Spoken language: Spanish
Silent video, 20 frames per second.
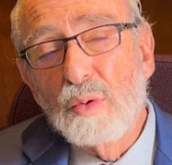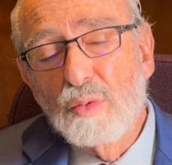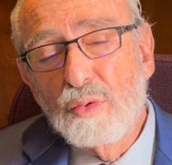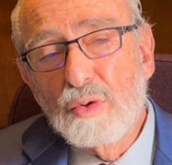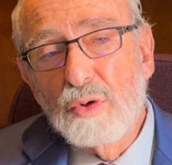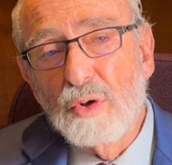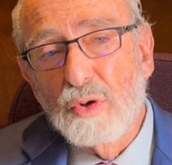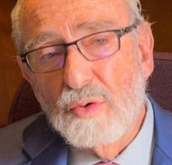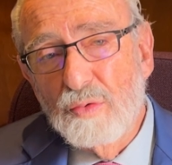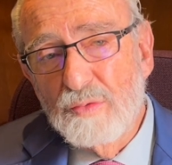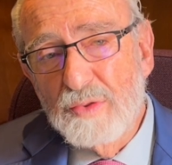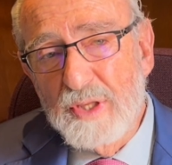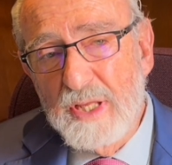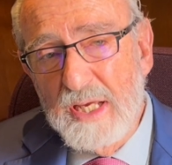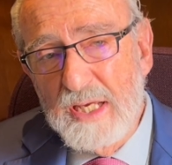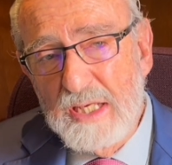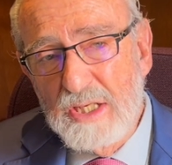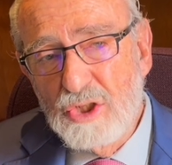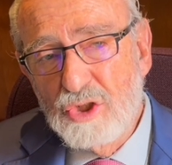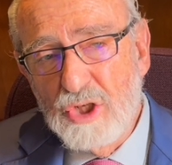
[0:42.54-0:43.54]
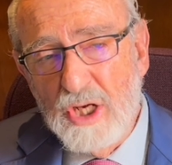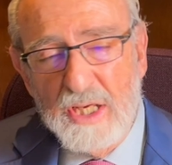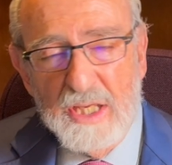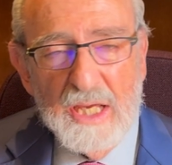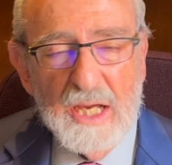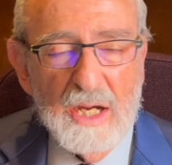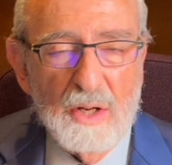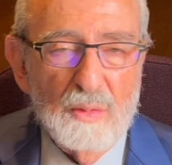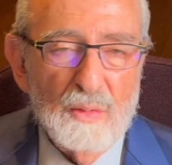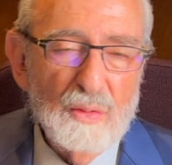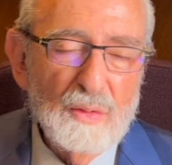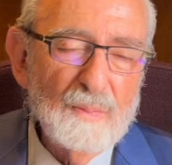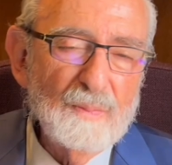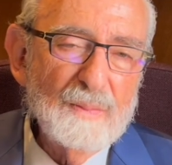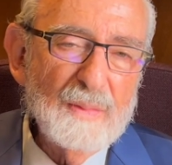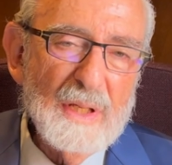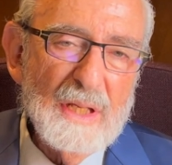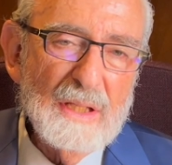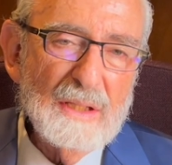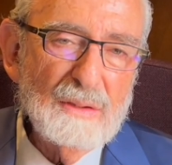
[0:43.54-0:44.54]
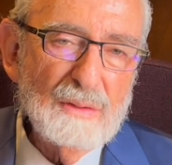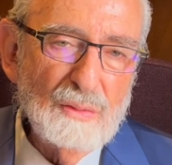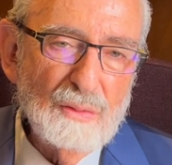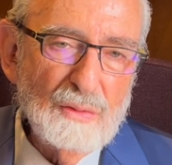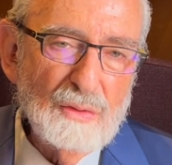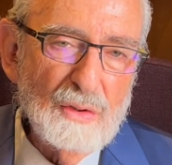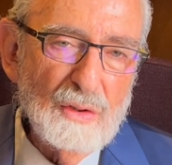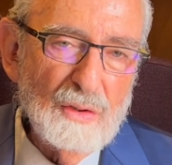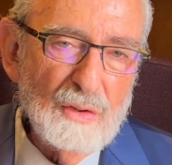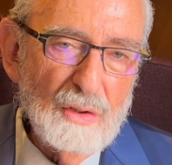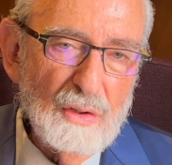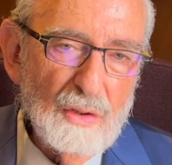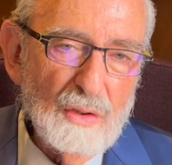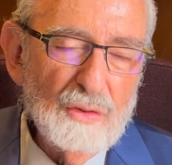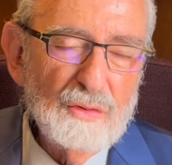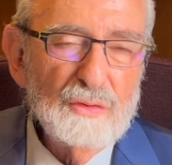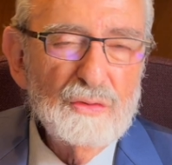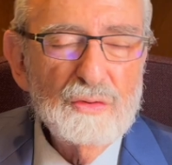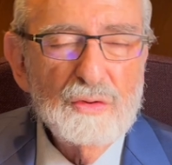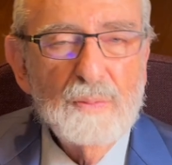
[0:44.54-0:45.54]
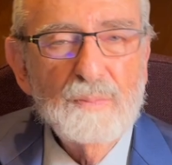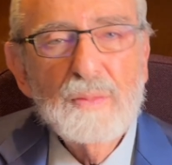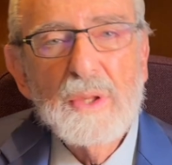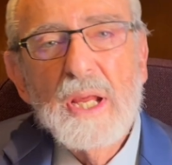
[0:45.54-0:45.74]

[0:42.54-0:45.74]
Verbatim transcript: 1 de Ishayahu es uno de los